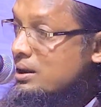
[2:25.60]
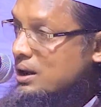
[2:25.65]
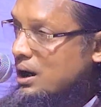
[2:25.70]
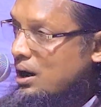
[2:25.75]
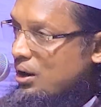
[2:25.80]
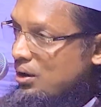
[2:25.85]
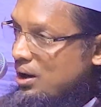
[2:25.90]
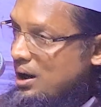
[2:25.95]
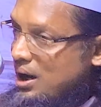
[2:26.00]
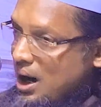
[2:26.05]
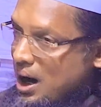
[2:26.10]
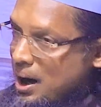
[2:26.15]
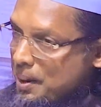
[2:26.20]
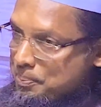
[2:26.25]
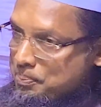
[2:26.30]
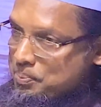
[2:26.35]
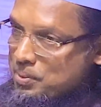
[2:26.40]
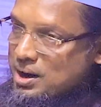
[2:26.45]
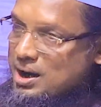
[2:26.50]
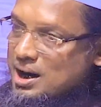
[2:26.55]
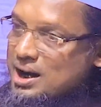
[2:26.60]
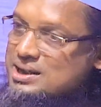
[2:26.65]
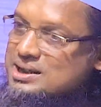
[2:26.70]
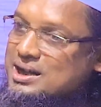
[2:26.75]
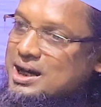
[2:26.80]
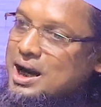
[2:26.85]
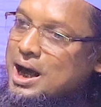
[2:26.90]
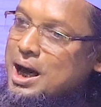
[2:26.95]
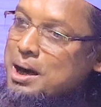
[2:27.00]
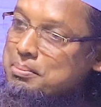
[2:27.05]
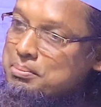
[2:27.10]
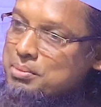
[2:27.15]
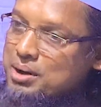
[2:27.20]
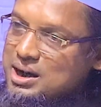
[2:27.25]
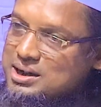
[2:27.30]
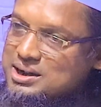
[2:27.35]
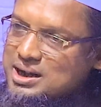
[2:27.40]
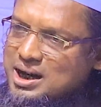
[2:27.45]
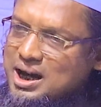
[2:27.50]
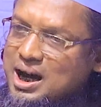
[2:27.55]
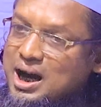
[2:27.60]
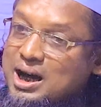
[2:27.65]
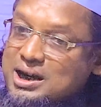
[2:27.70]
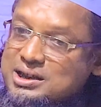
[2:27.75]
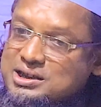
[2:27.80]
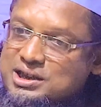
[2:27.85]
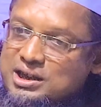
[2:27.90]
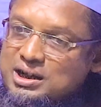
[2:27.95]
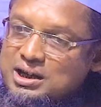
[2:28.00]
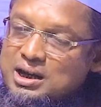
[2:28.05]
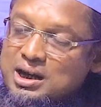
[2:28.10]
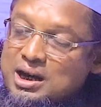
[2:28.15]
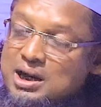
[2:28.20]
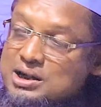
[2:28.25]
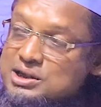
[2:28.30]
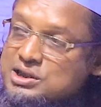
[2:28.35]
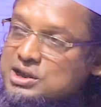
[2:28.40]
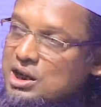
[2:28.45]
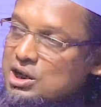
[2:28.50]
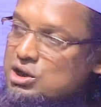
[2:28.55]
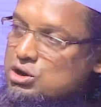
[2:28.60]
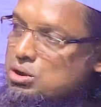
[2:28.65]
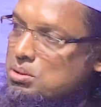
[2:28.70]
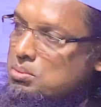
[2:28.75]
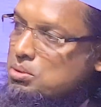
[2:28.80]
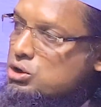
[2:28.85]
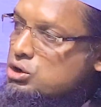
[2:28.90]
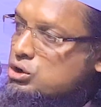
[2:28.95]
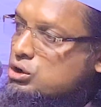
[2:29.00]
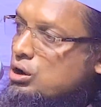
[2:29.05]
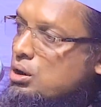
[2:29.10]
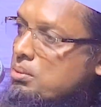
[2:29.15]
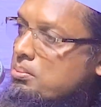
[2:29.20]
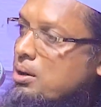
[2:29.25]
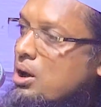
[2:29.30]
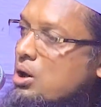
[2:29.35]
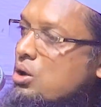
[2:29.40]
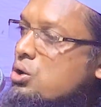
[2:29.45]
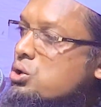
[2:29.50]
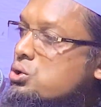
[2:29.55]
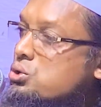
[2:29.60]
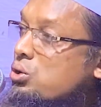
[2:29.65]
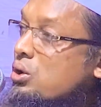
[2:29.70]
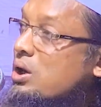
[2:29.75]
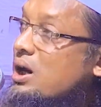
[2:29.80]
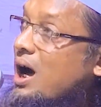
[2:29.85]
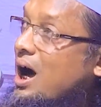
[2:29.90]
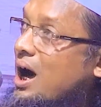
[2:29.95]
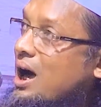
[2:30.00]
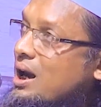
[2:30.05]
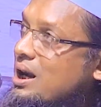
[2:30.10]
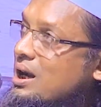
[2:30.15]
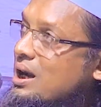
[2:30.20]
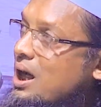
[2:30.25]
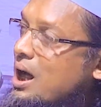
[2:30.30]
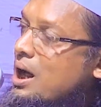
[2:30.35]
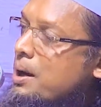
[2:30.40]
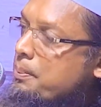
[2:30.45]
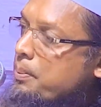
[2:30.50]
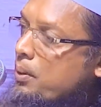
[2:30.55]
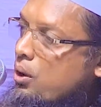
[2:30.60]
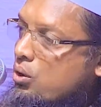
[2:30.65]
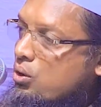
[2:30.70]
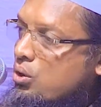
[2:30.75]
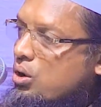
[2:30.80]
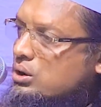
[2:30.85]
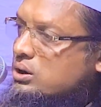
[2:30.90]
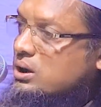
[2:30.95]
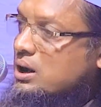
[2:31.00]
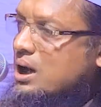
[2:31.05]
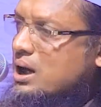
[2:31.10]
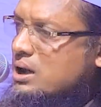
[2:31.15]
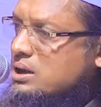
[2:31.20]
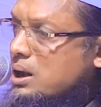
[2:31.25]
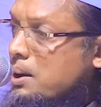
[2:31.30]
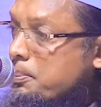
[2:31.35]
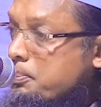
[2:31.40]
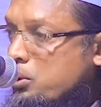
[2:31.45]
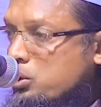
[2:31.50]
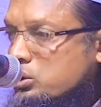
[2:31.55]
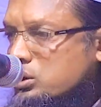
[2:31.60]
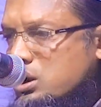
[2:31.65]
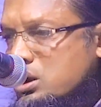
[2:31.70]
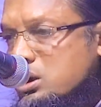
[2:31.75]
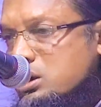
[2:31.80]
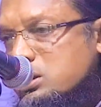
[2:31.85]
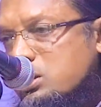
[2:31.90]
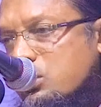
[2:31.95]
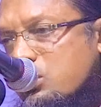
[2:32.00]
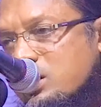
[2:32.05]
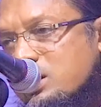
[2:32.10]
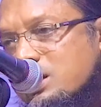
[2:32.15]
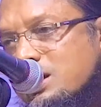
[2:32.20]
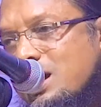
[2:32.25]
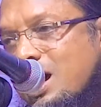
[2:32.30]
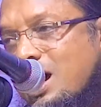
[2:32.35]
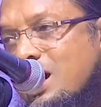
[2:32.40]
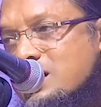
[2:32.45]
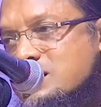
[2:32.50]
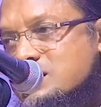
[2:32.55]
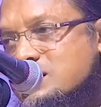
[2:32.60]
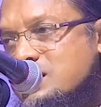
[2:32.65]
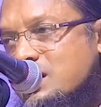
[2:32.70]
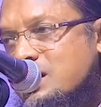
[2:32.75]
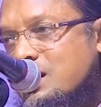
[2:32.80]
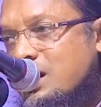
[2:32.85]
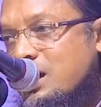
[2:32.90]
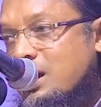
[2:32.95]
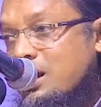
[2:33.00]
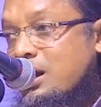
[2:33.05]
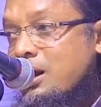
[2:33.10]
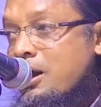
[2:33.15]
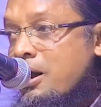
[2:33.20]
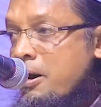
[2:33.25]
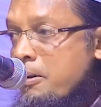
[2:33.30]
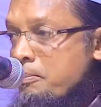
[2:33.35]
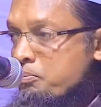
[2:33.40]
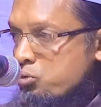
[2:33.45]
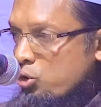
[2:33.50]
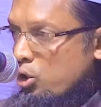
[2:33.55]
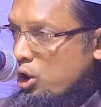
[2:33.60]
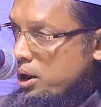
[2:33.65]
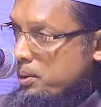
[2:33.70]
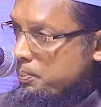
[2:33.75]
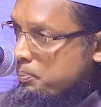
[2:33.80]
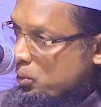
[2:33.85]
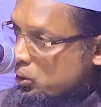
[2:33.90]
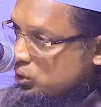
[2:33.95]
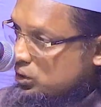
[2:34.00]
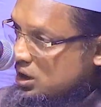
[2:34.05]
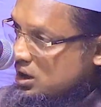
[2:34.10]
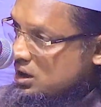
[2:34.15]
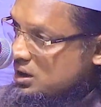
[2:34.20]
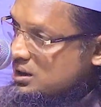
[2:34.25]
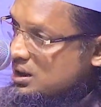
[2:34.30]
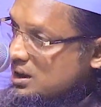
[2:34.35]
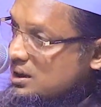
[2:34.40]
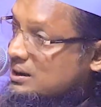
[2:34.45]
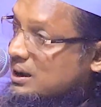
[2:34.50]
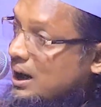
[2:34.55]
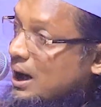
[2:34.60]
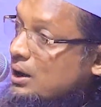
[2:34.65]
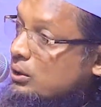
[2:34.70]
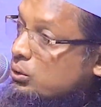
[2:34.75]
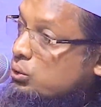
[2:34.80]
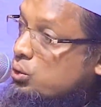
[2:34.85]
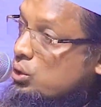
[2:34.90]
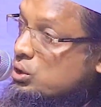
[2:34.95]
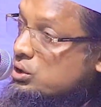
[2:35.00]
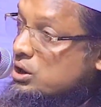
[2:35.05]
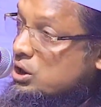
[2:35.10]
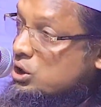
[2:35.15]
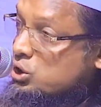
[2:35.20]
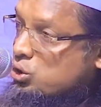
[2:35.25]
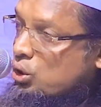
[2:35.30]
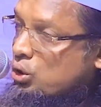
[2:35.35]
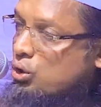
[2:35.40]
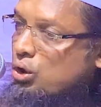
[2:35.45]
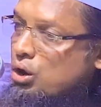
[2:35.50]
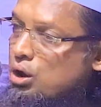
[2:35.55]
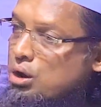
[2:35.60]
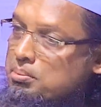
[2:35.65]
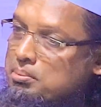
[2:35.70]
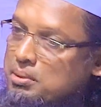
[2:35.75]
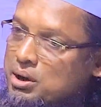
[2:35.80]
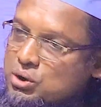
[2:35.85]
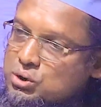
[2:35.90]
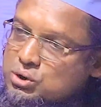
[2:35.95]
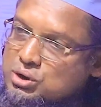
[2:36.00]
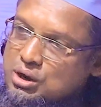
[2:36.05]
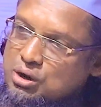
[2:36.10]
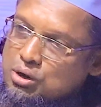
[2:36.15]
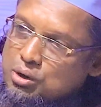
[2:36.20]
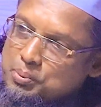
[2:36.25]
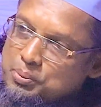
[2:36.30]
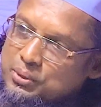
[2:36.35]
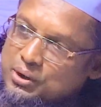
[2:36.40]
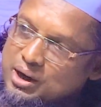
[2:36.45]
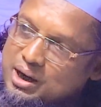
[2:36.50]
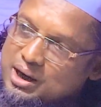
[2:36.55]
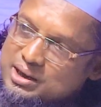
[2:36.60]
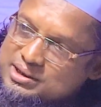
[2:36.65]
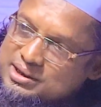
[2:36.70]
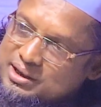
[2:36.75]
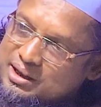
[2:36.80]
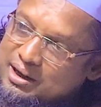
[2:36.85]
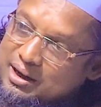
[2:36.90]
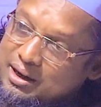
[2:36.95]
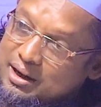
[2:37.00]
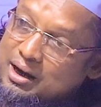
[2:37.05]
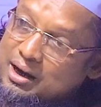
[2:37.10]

তাহলে আপনারা যারা আমরা যারা আছি যে সমস্ত মানুষগুলি আল্লাহর পক্ষ থেকে যে প্রতিনিধি হয়ে আসছে ওই প্রতিনিধির দায়িত্ব যে সকল মানুষের উপর আছে